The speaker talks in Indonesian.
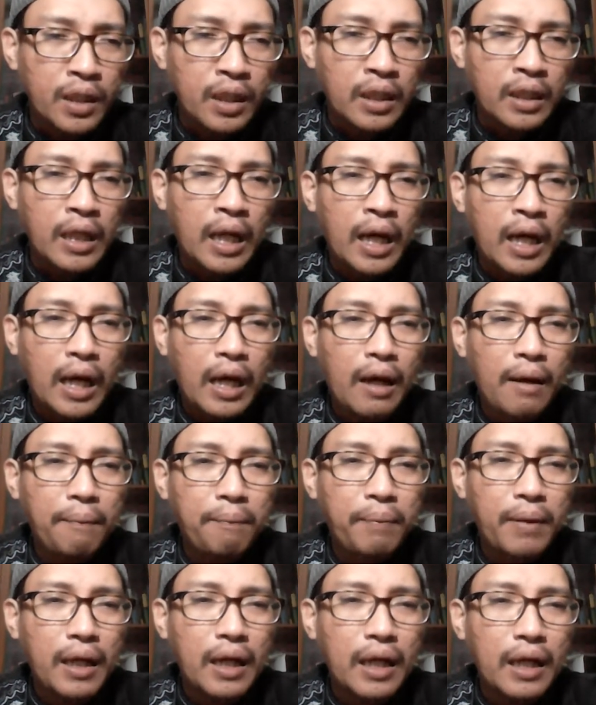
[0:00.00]
Nah,
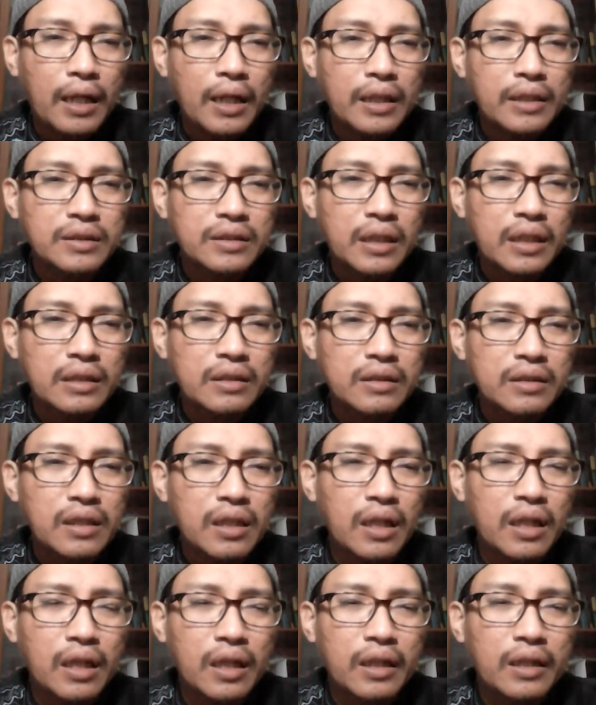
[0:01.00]
apa
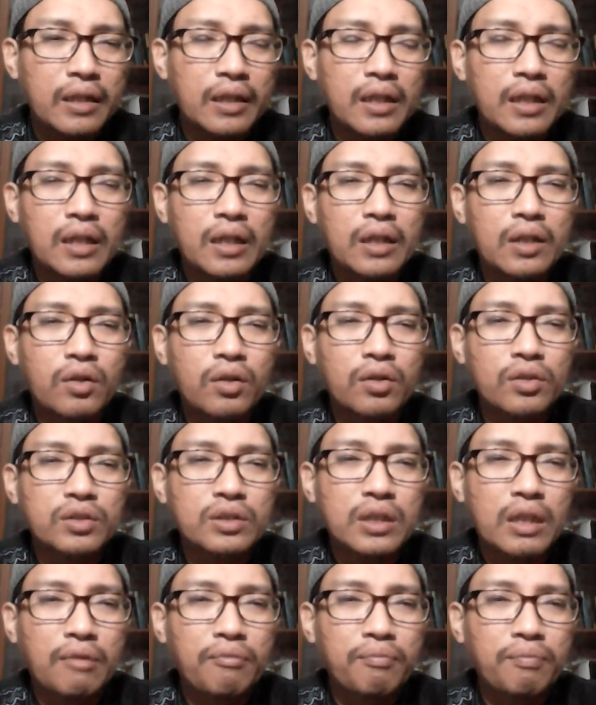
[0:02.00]
alasannya ya kok
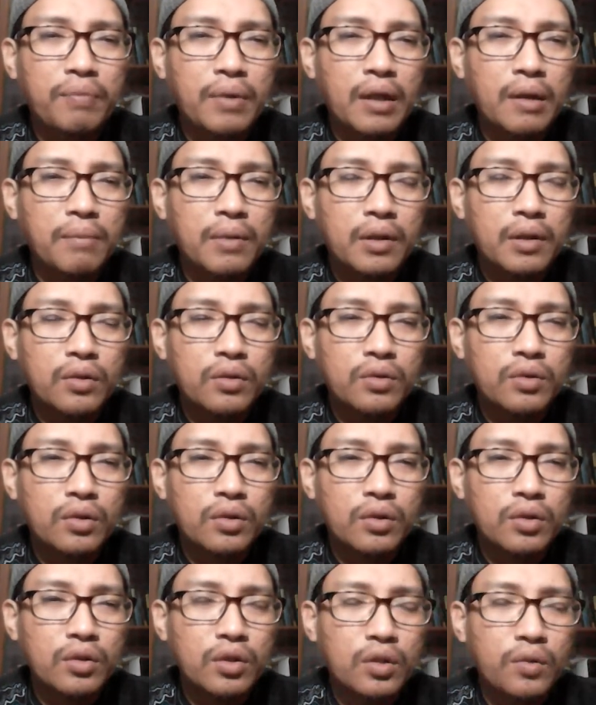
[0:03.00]
sampai
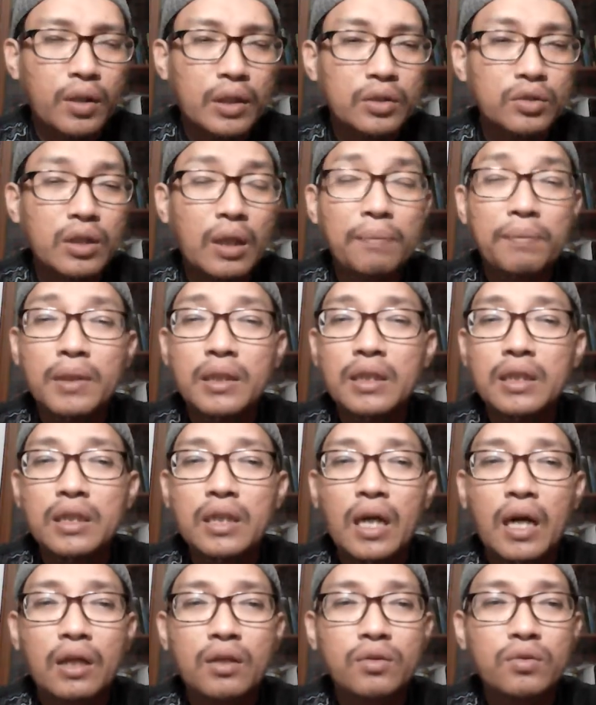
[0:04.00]
mengulur-ngulur waktu? Tapi ini
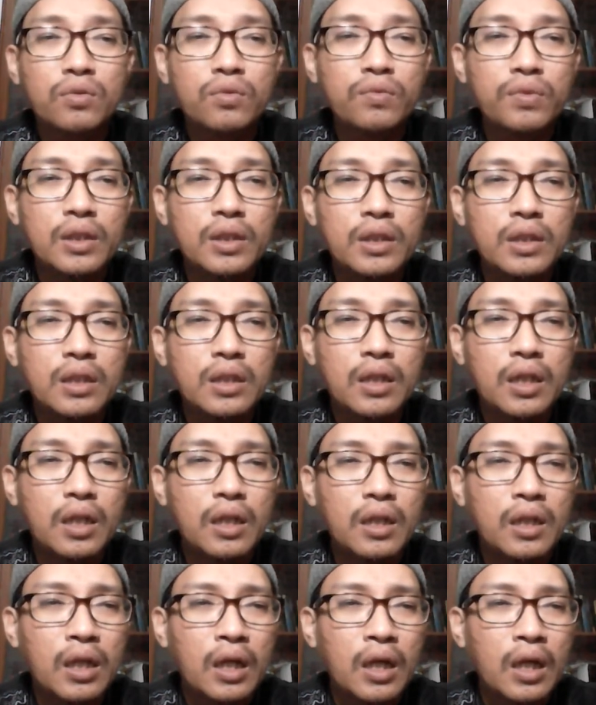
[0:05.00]
diakui ya
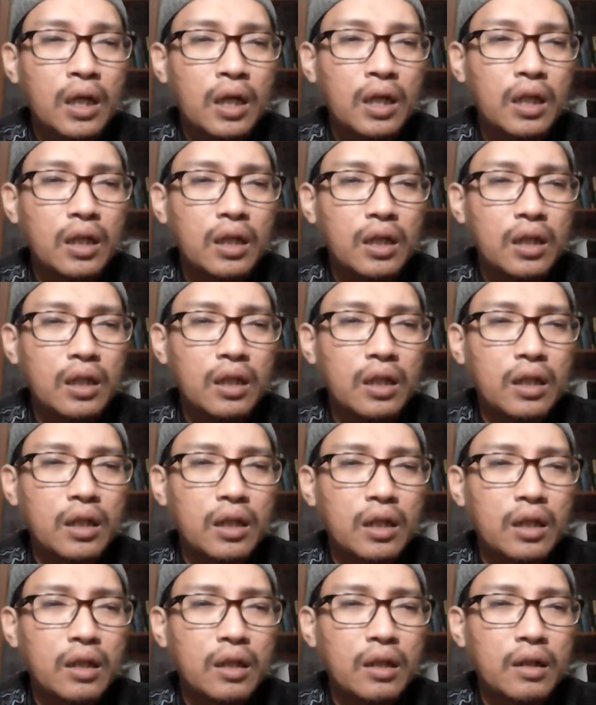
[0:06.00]

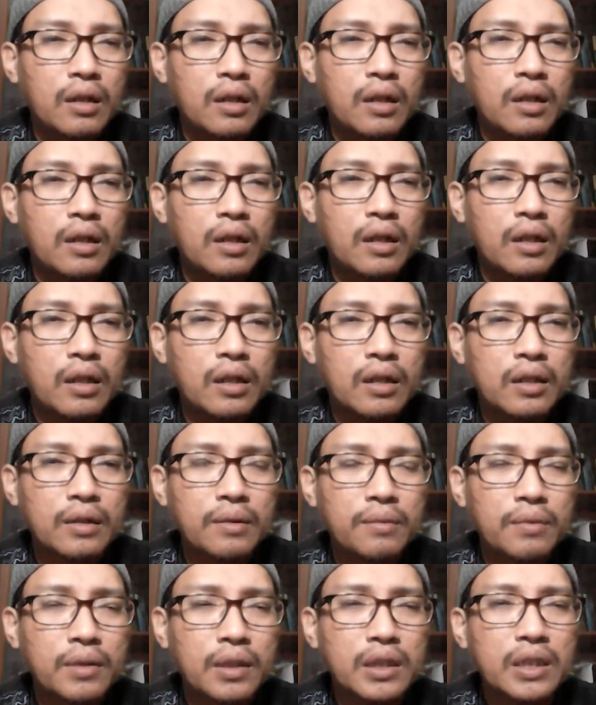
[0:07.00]
uh,
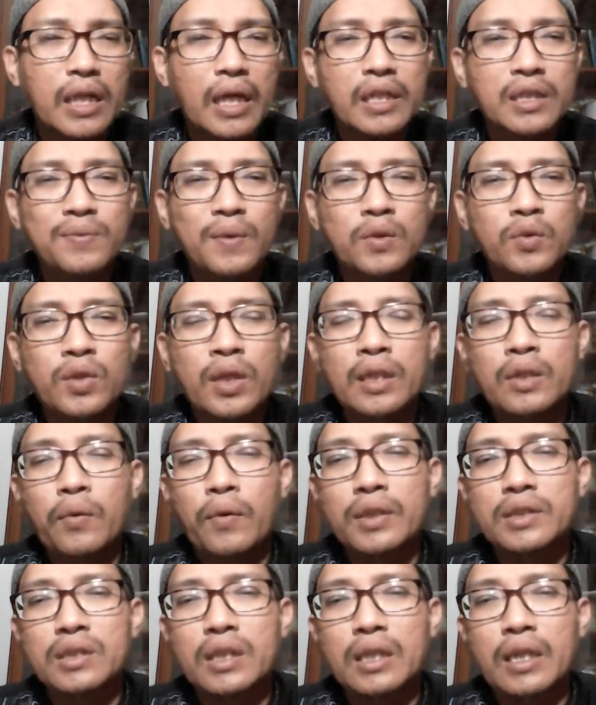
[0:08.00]
ketika Anies Baswedan
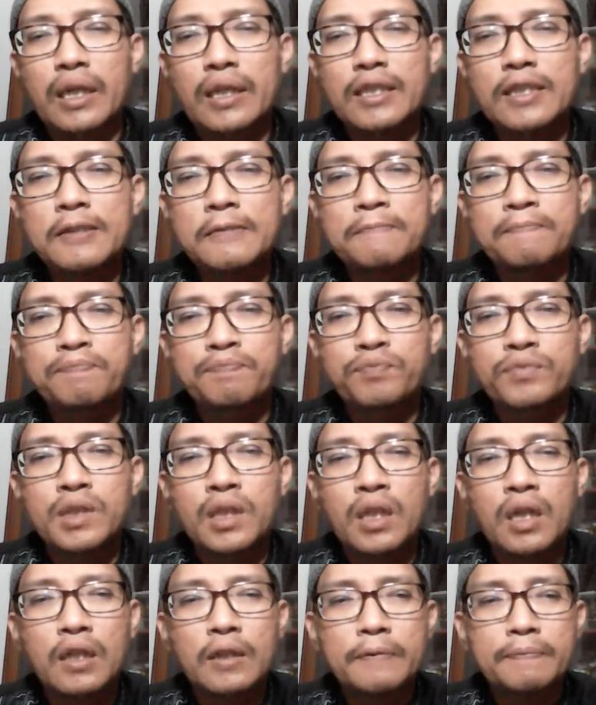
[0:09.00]
diwawancarai
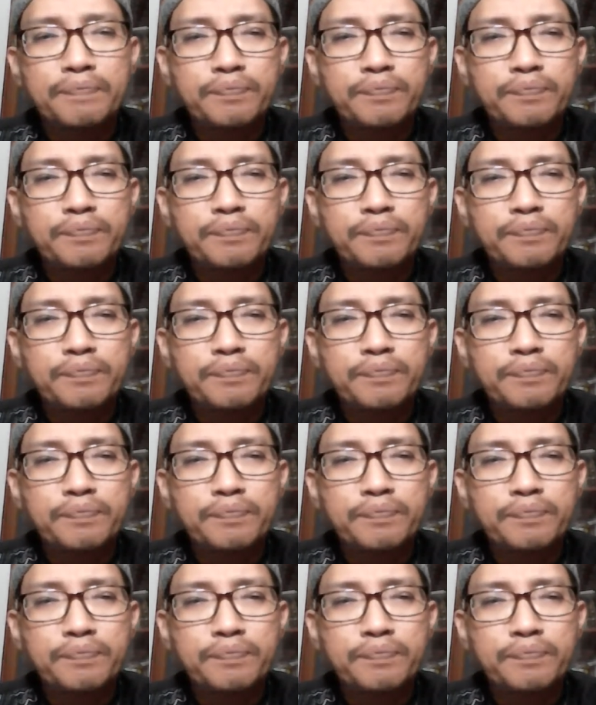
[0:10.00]
ya